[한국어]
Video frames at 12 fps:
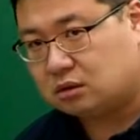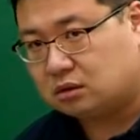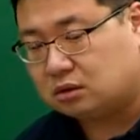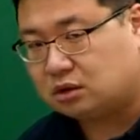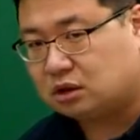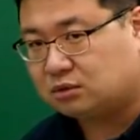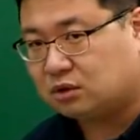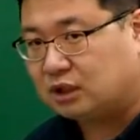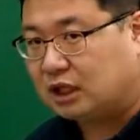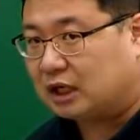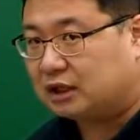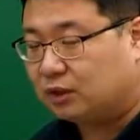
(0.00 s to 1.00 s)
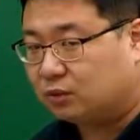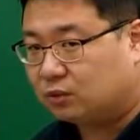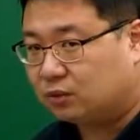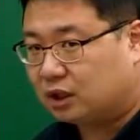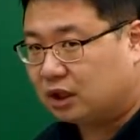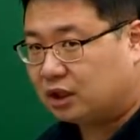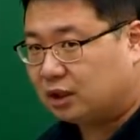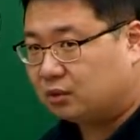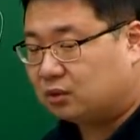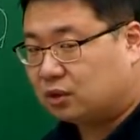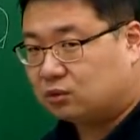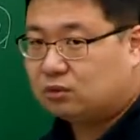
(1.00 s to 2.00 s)
이 사람 선의가 아니에요, 악이에요
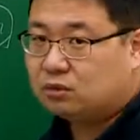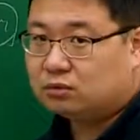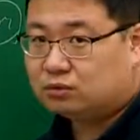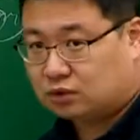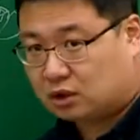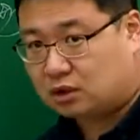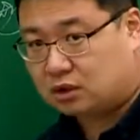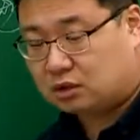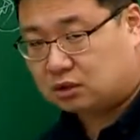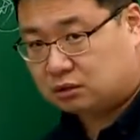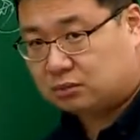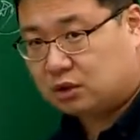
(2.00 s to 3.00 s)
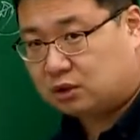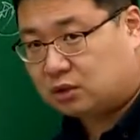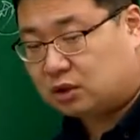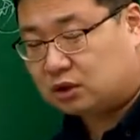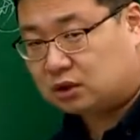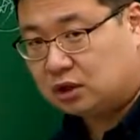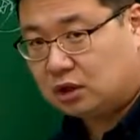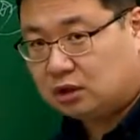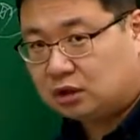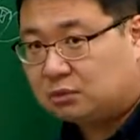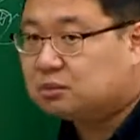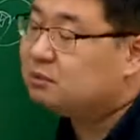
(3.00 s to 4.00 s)
라고 주장 증명해줘야 되는,
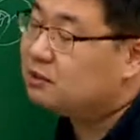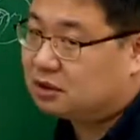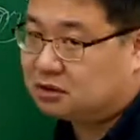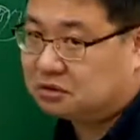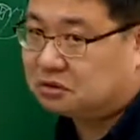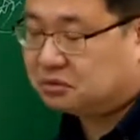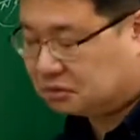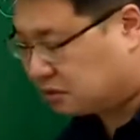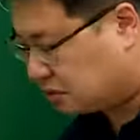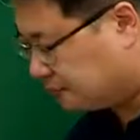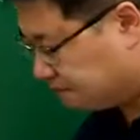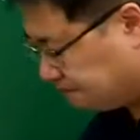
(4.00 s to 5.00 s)
대부분 그랬었죠. 그렇죠?